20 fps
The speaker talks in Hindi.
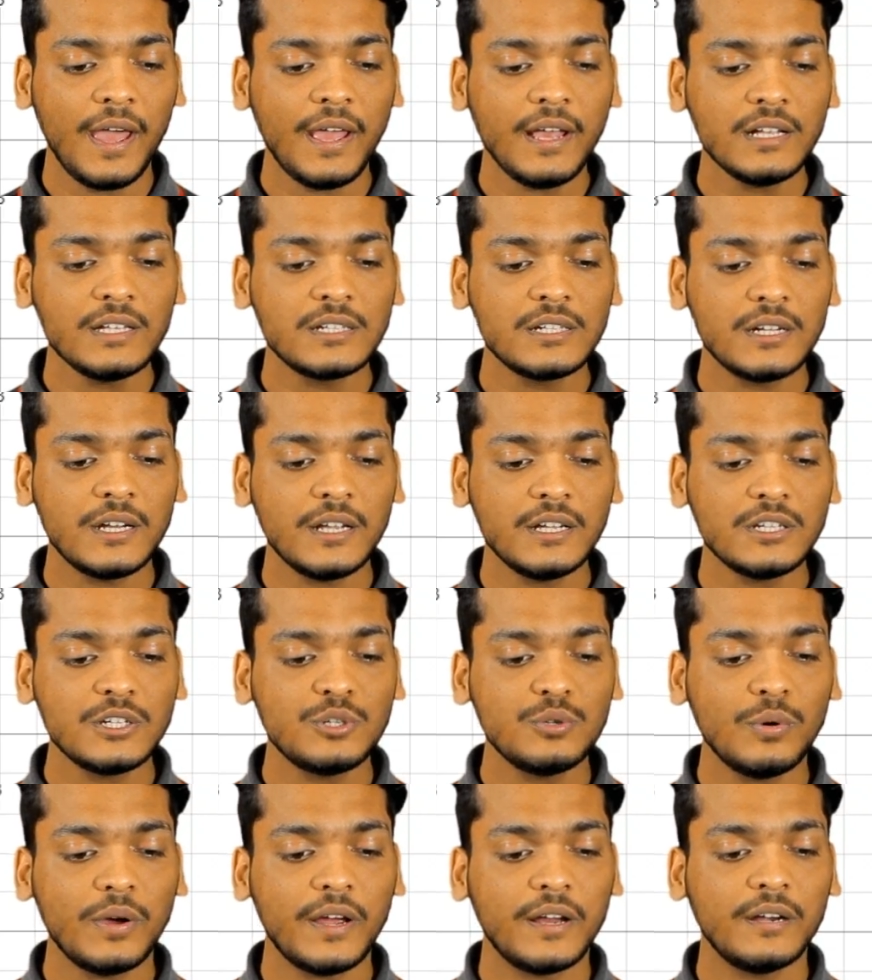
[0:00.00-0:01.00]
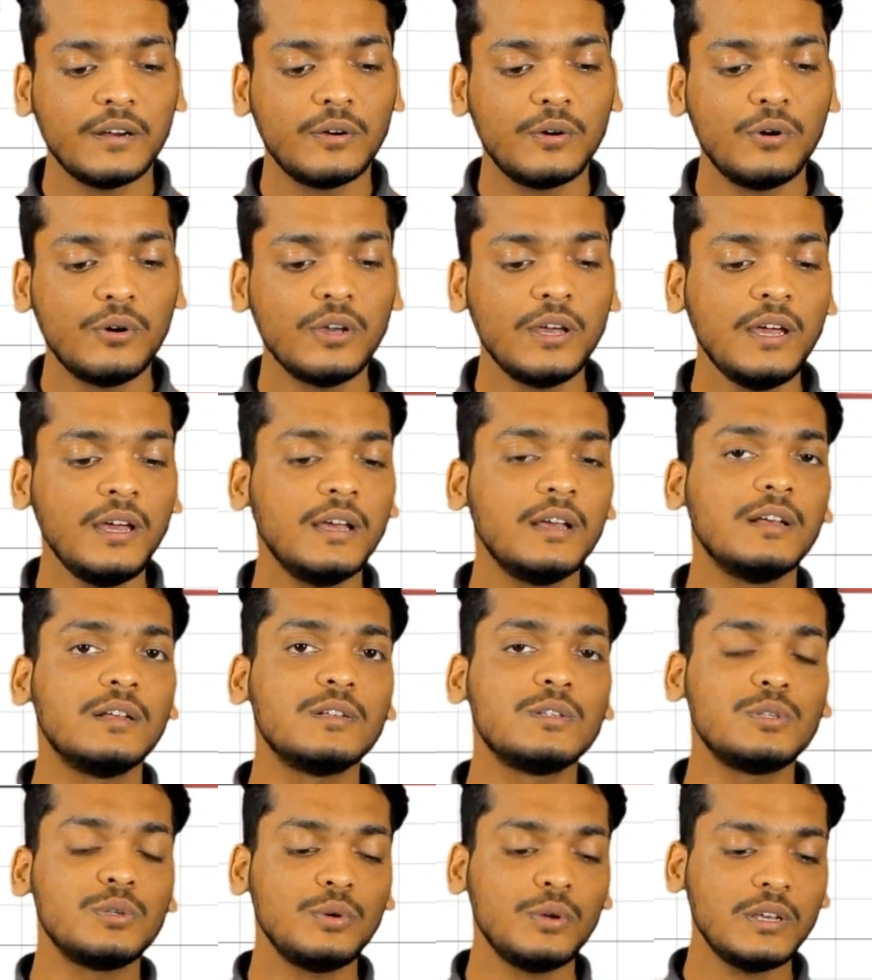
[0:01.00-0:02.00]
एक्स रेस टू एन ओके
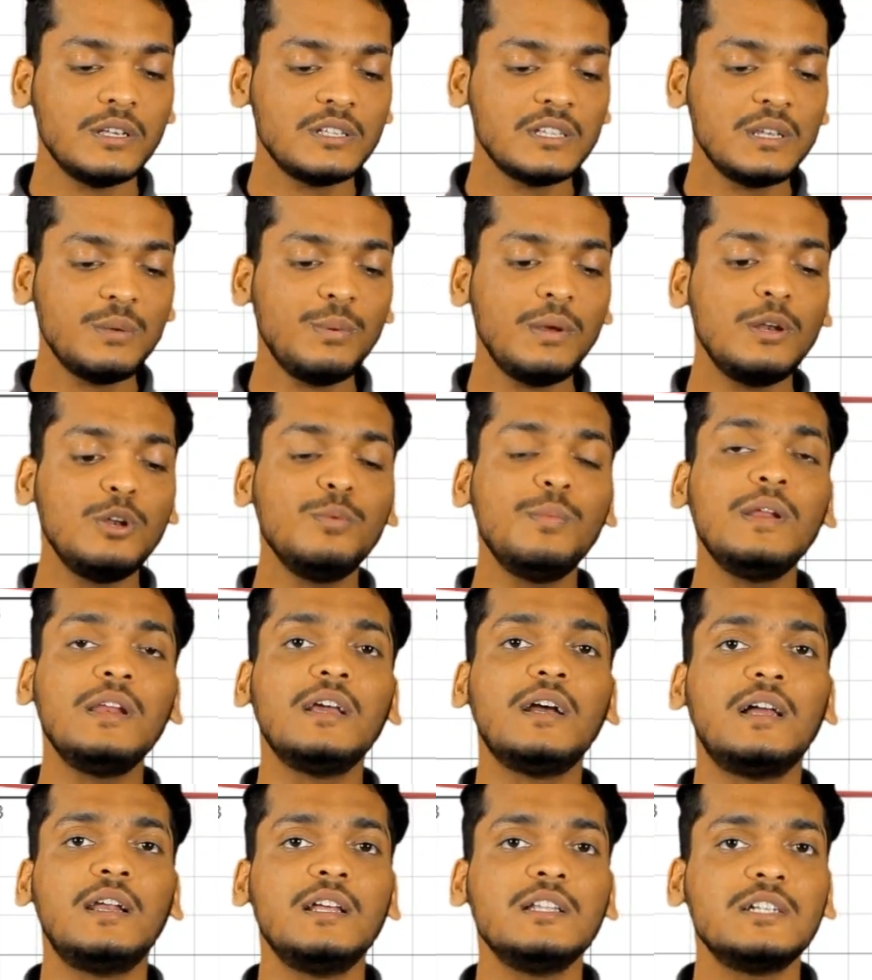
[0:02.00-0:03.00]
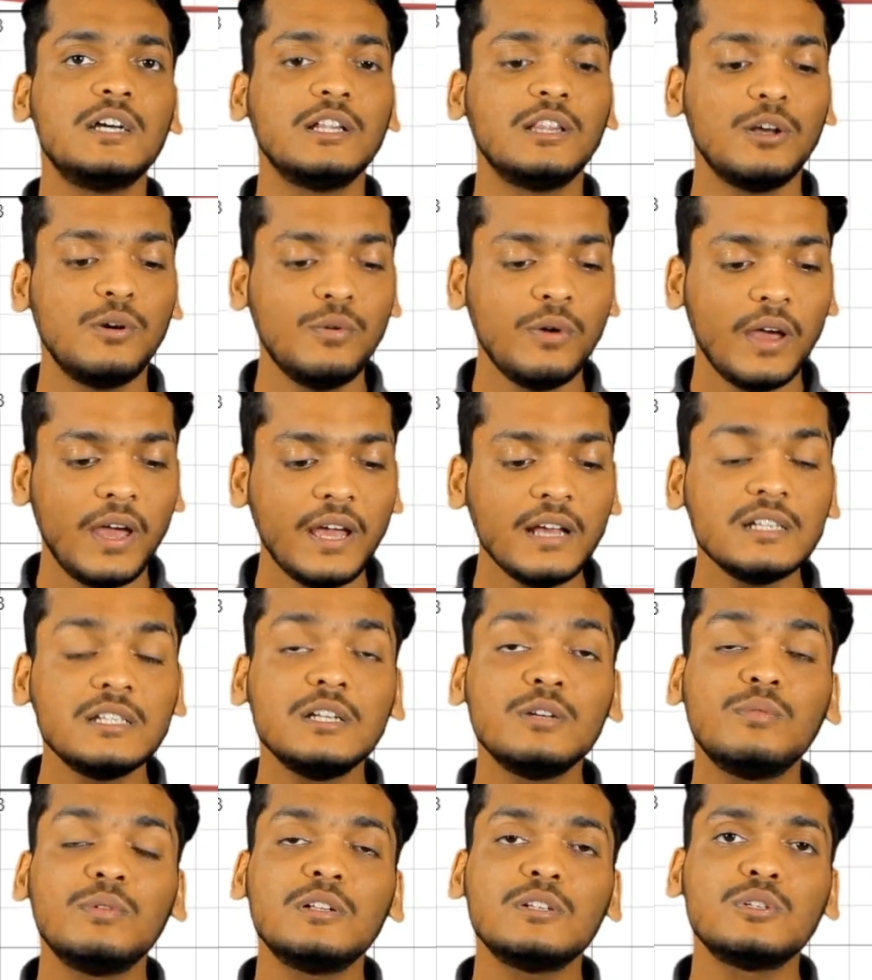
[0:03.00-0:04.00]
सो इसकी वैल्यू मैं निकालना चाहता हूँ
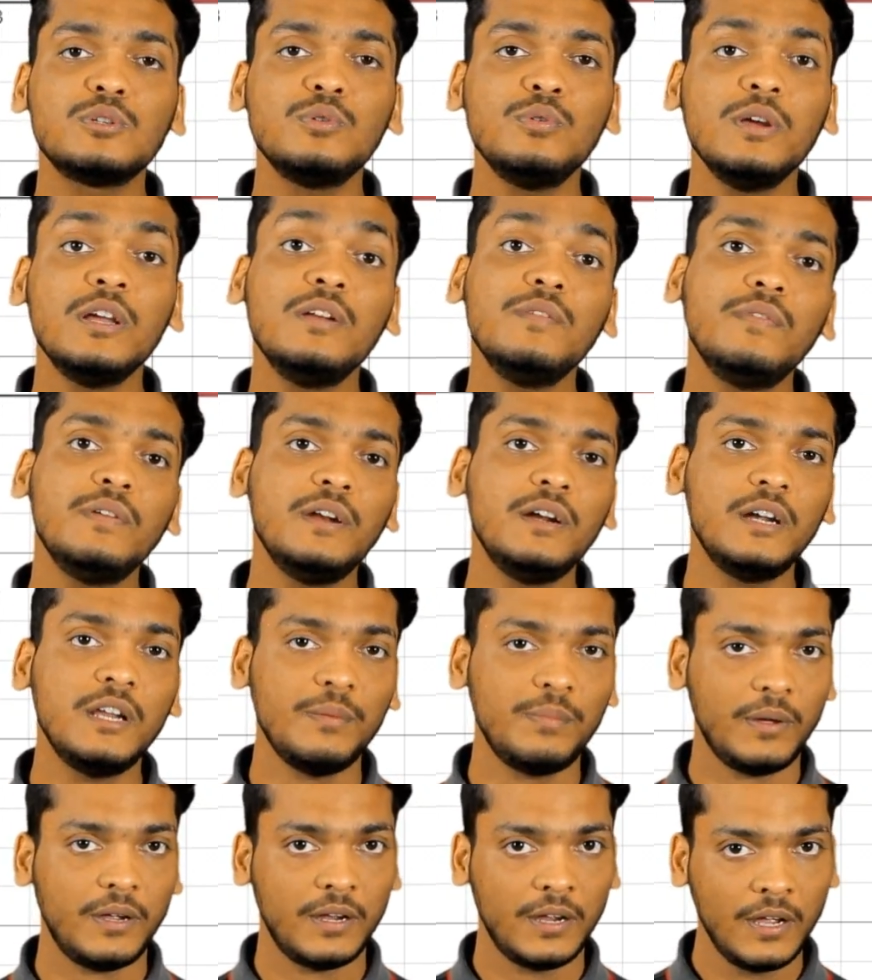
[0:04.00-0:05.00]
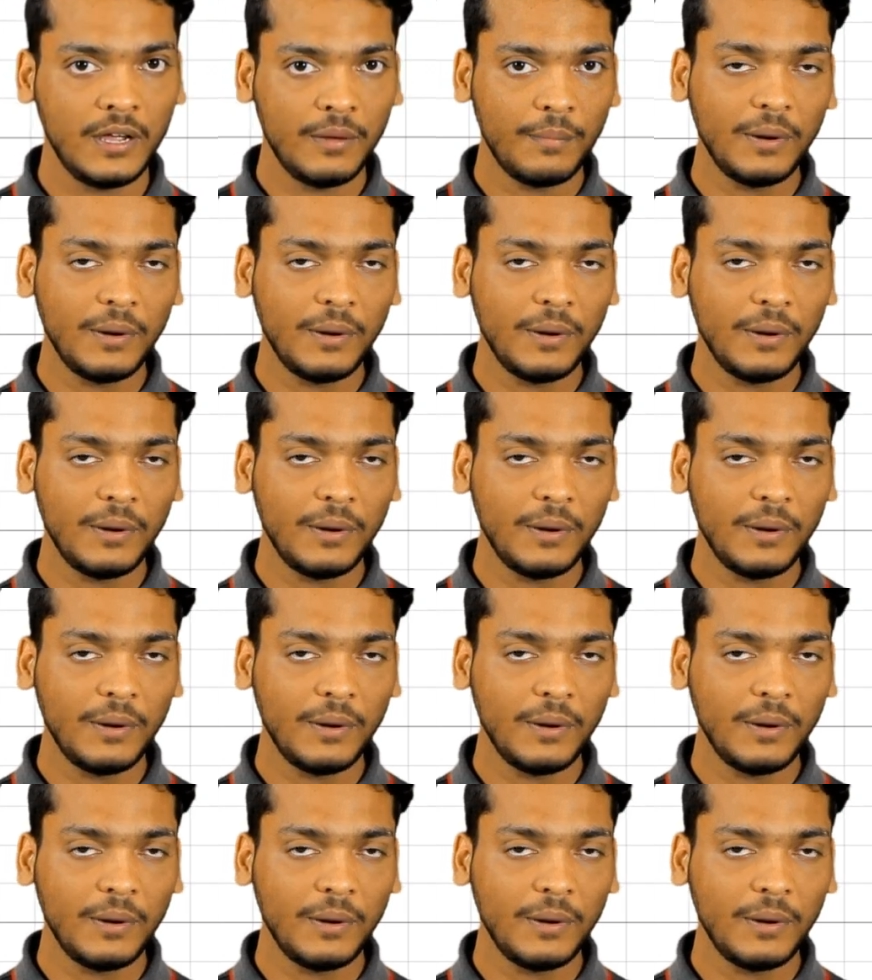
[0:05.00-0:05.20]
एक्स इक्वल्स टू इन्फिनिटी पे